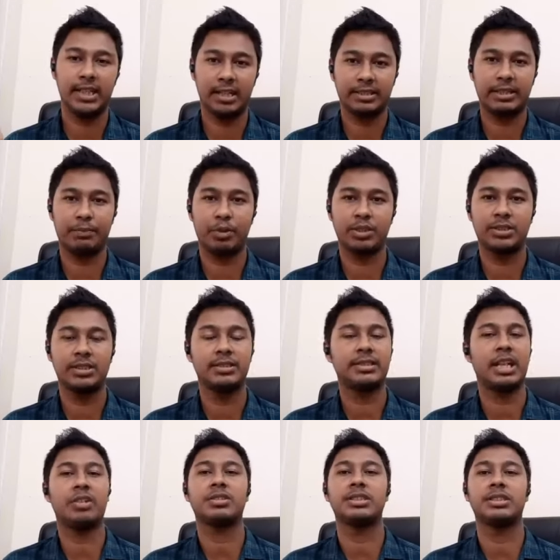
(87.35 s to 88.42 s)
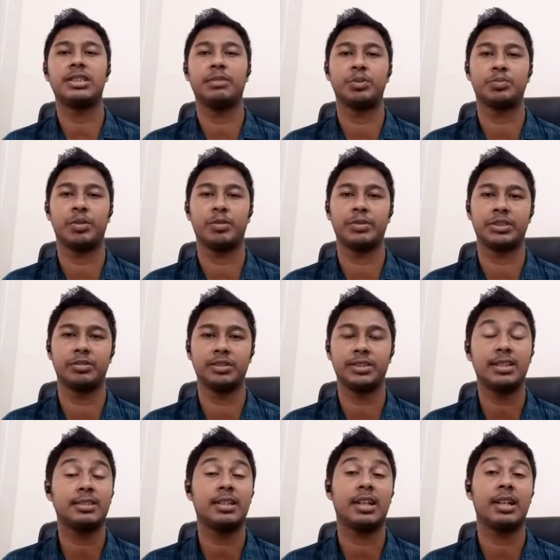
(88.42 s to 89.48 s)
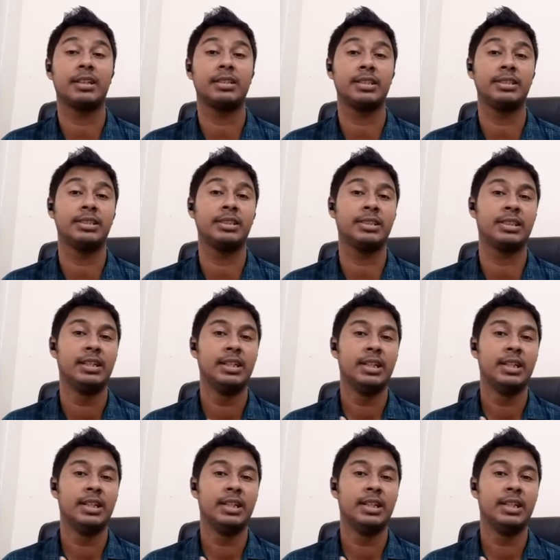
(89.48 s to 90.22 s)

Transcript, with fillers: আটকা পড়েছেন তারা সিঙ্গাপুর প্রবেশ করতে তাদের